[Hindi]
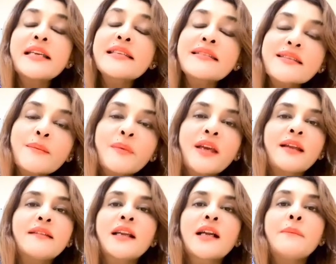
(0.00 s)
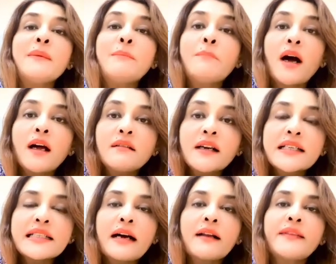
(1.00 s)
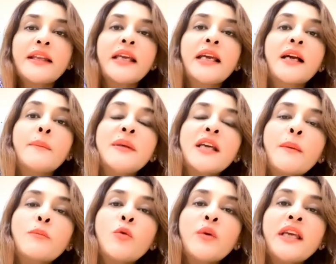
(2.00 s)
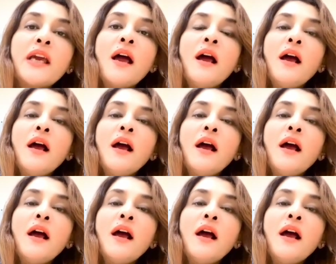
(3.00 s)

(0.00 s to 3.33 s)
हैं इन सब के अंदर कभी पालक डाल दें कभी आप कोई